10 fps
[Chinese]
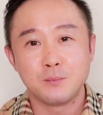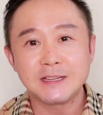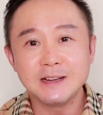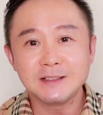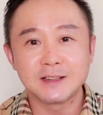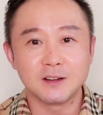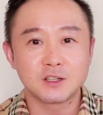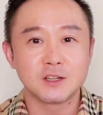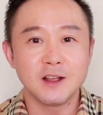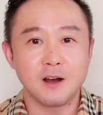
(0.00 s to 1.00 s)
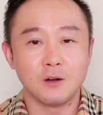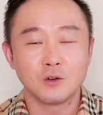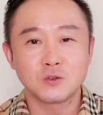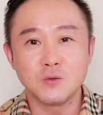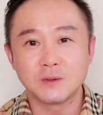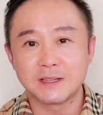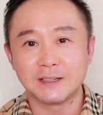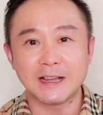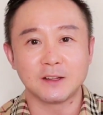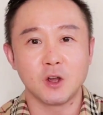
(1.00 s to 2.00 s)
轻则吃药，重
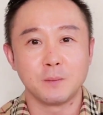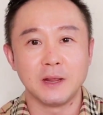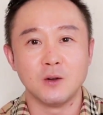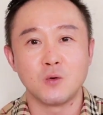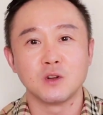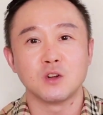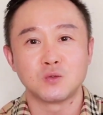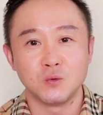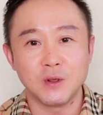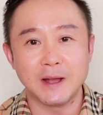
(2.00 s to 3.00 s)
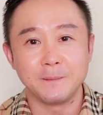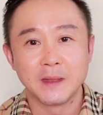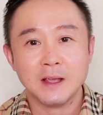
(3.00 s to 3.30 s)
则打吊瓶或者住院。